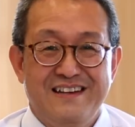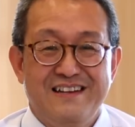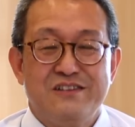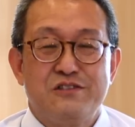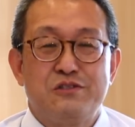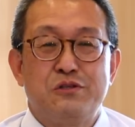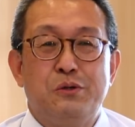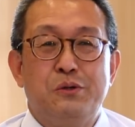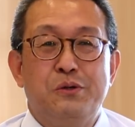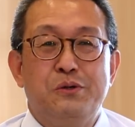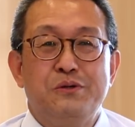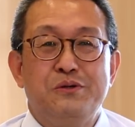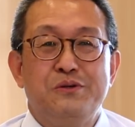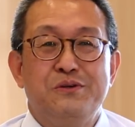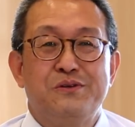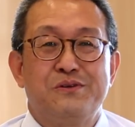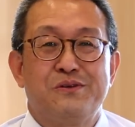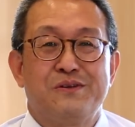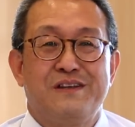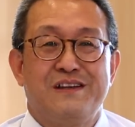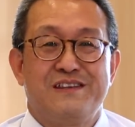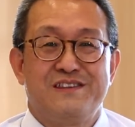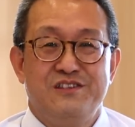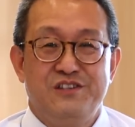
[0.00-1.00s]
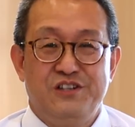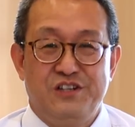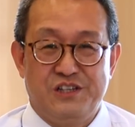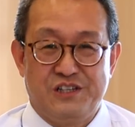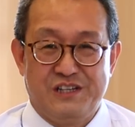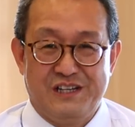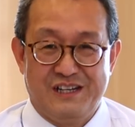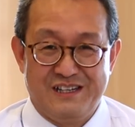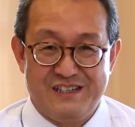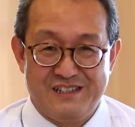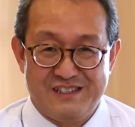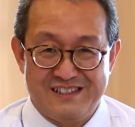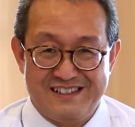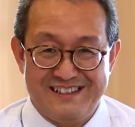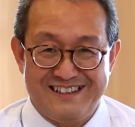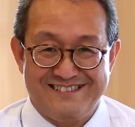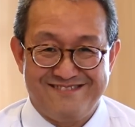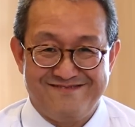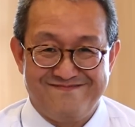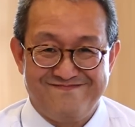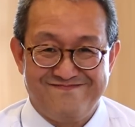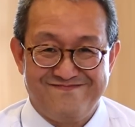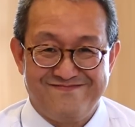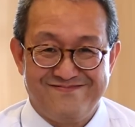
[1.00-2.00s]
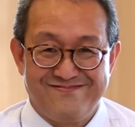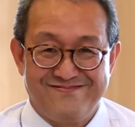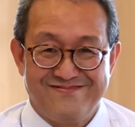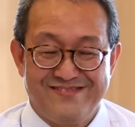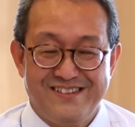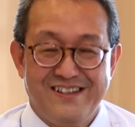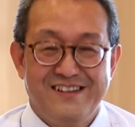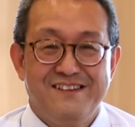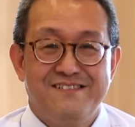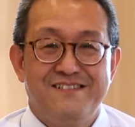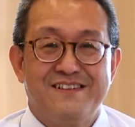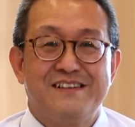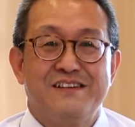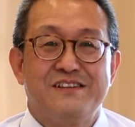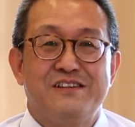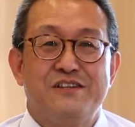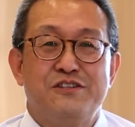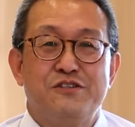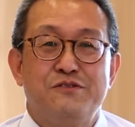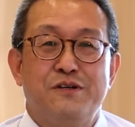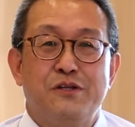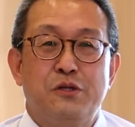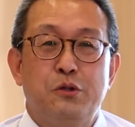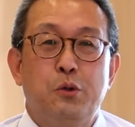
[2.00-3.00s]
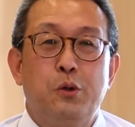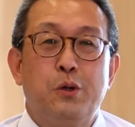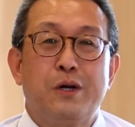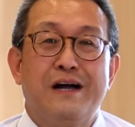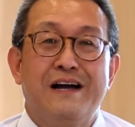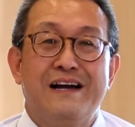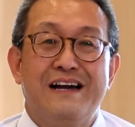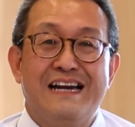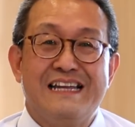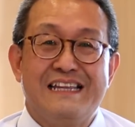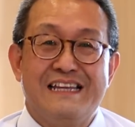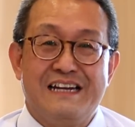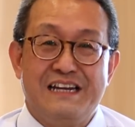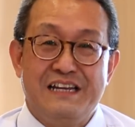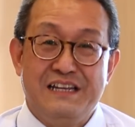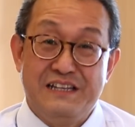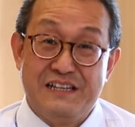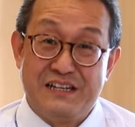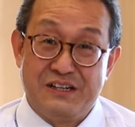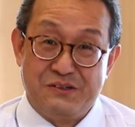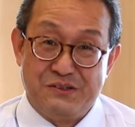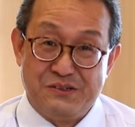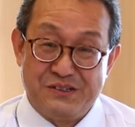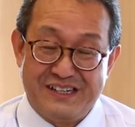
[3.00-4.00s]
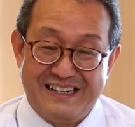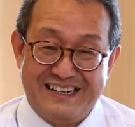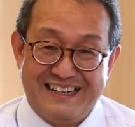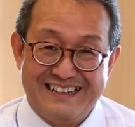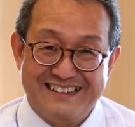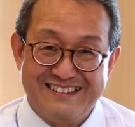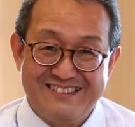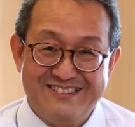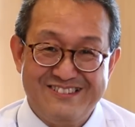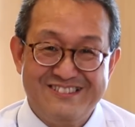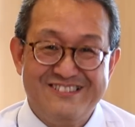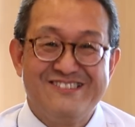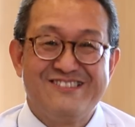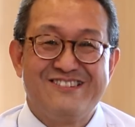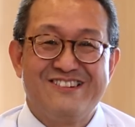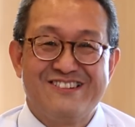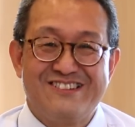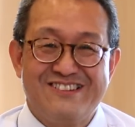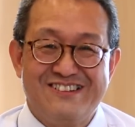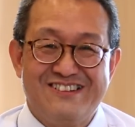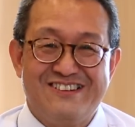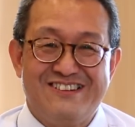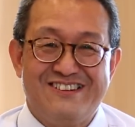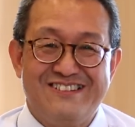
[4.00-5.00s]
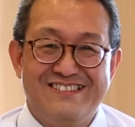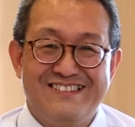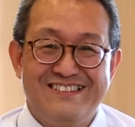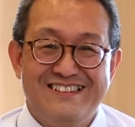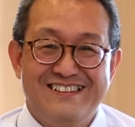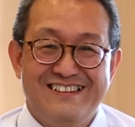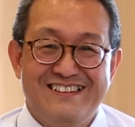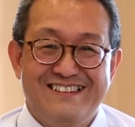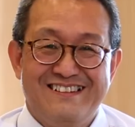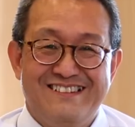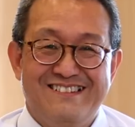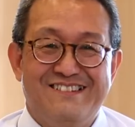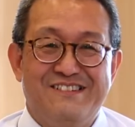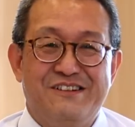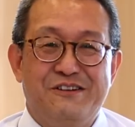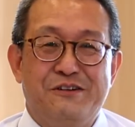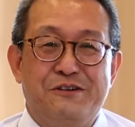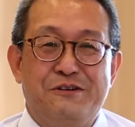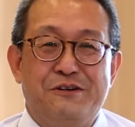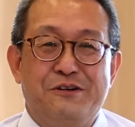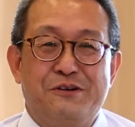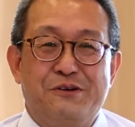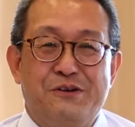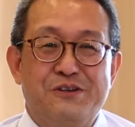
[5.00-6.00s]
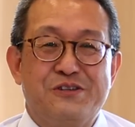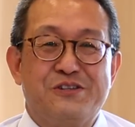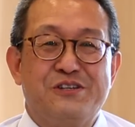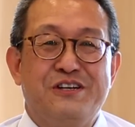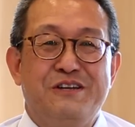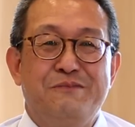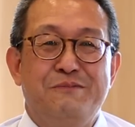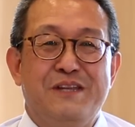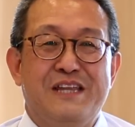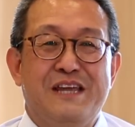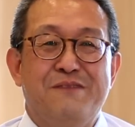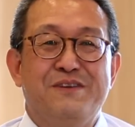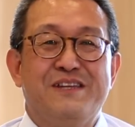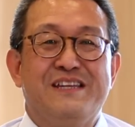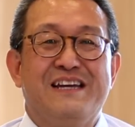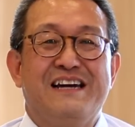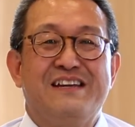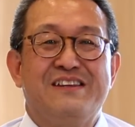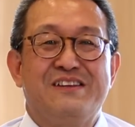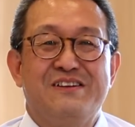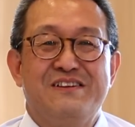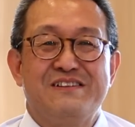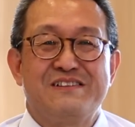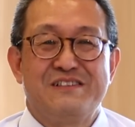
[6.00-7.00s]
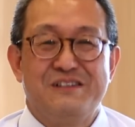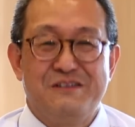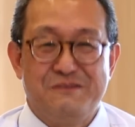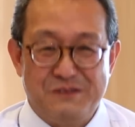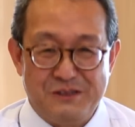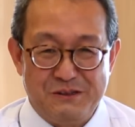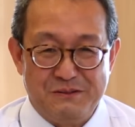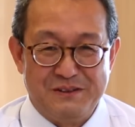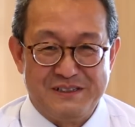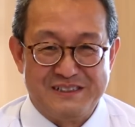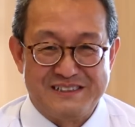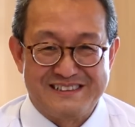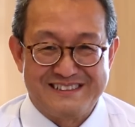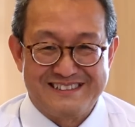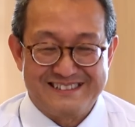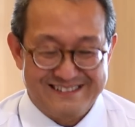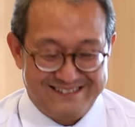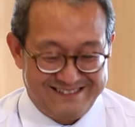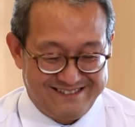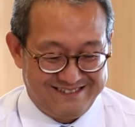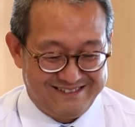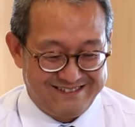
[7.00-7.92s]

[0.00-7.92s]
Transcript: そういう人たちに対して私たちはどう考えたらいいんだろうかということをご一緒に見てみたいとそう思います。